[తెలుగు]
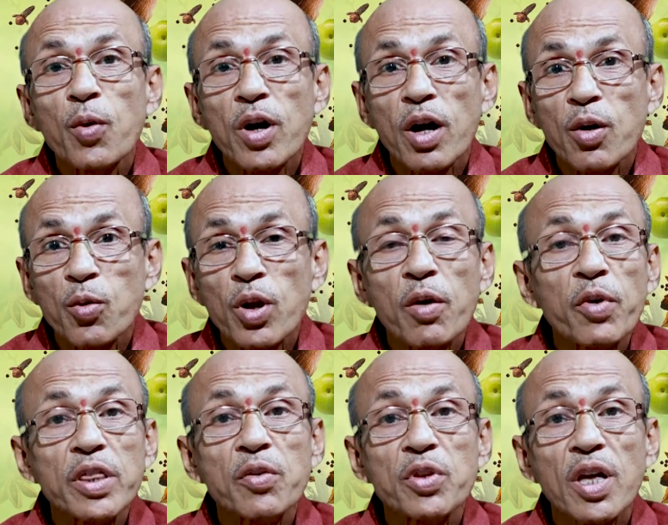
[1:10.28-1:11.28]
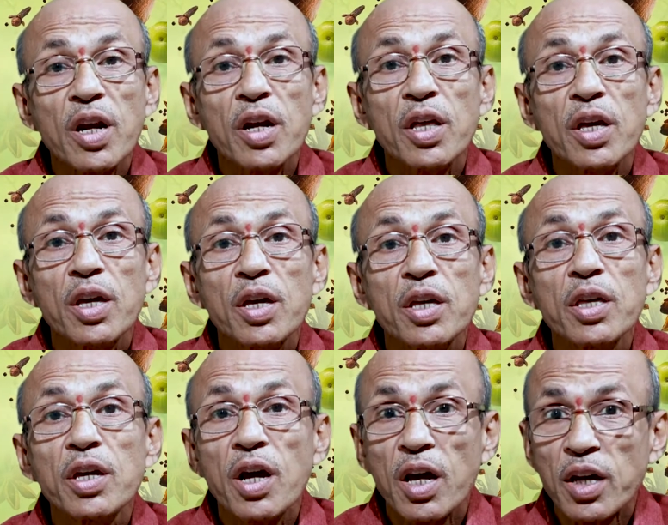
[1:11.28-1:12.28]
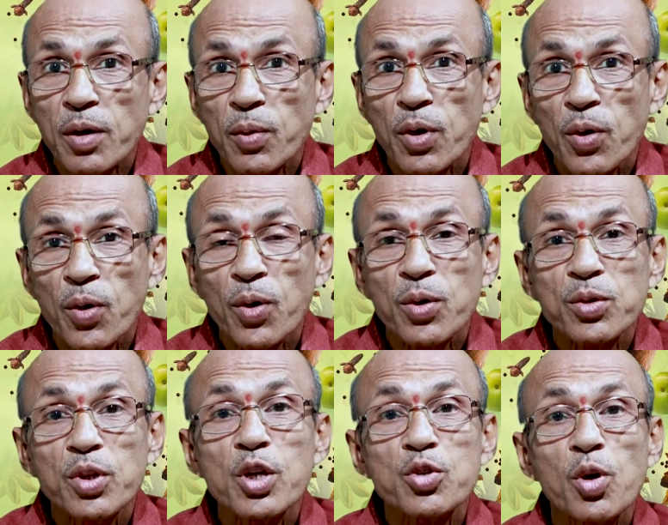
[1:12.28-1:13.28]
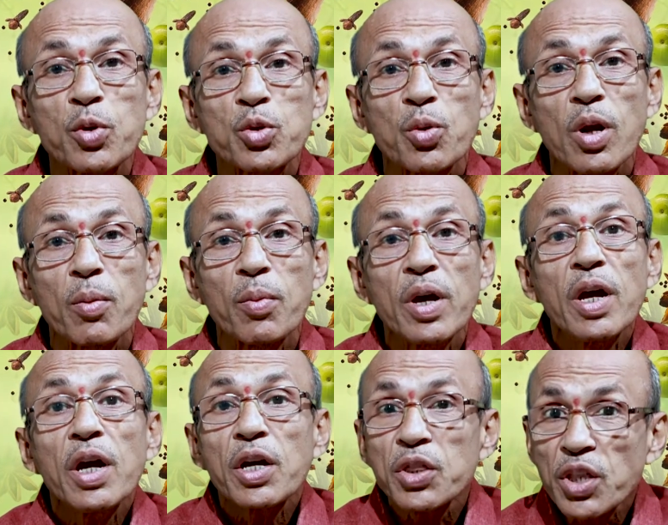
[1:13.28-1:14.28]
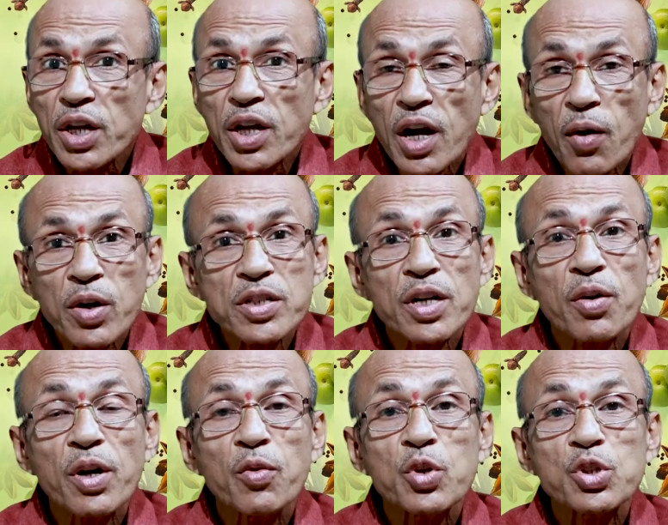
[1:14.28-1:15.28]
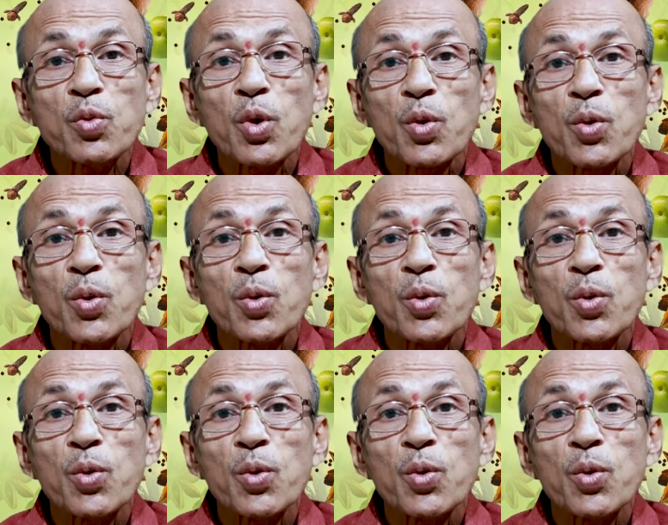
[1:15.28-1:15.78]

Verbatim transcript: ఒక గృహవైద్య విధానాన్ని ఈ కార్యక్రమంలో తెలుసుకోబోతున్నాం దీనికి కావలసినటువంటి వస్తువులు